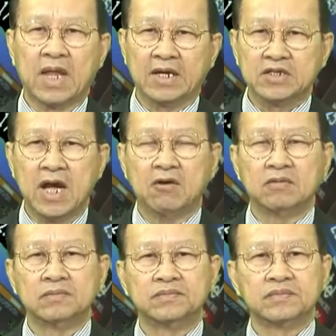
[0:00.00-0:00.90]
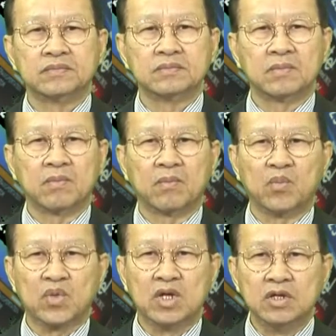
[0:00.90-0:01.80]
Tại sao?
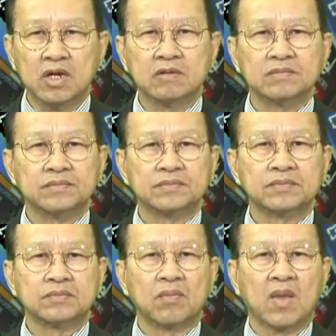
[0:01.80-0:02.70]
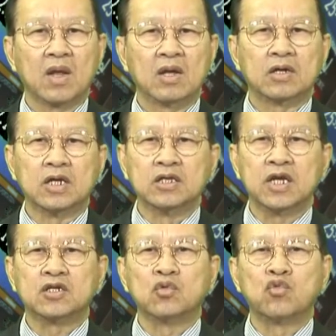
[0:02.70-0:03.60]
Thứ nhất, kinh
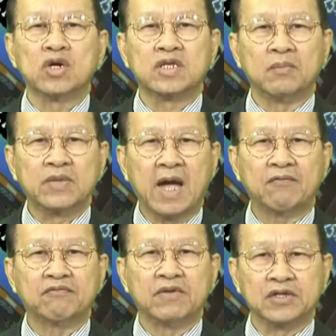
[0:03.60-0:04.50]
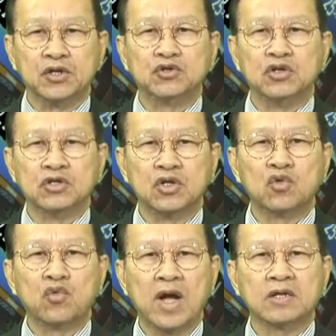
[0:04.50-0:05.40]
tế Trung Quốc chậm chạp và thị trường
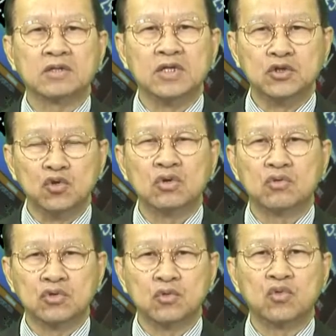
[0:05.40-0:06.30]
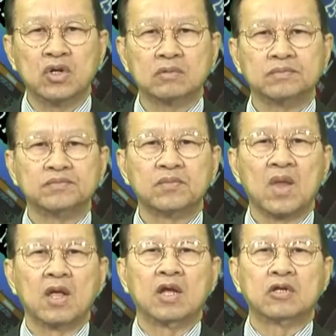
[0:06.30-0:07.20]
chứng khoán đi xuống của Trung Quốc.
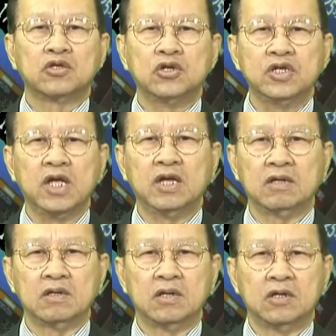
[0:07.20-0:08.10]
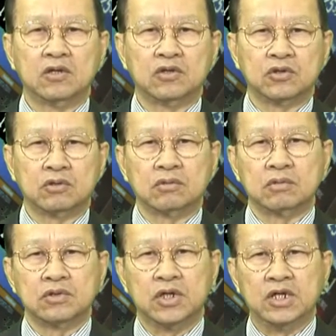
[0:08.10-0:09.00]
Thứ nhì,
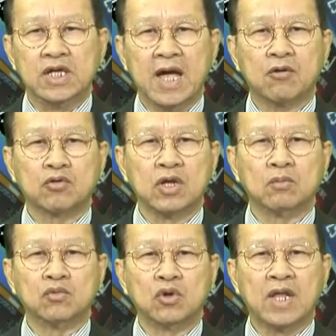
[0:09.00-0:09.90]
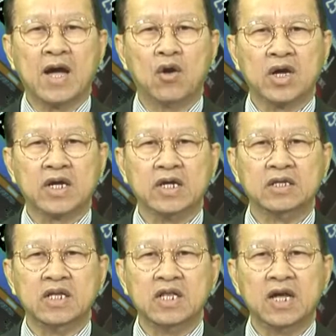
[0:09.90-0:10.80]
trị giá của đồng đô la Hoa
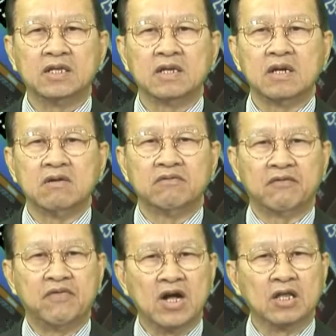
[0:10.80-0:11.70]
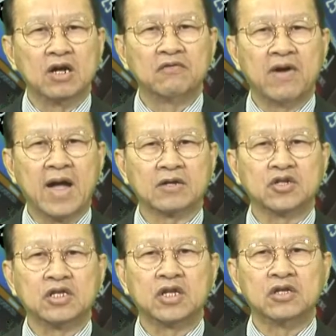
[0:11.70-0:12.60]
Kỳ đi lên và phần lớn vàng
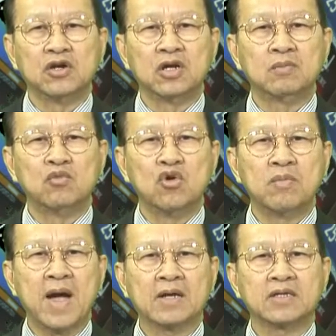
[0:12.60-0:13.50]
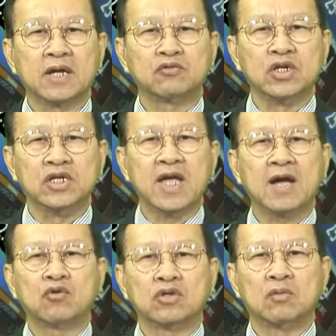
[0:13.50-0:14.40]
trên thế giới buôn bán theo trị
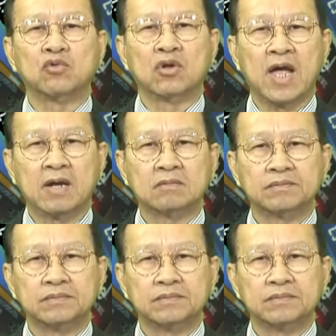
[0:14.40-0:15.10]
giá của đồng đô la.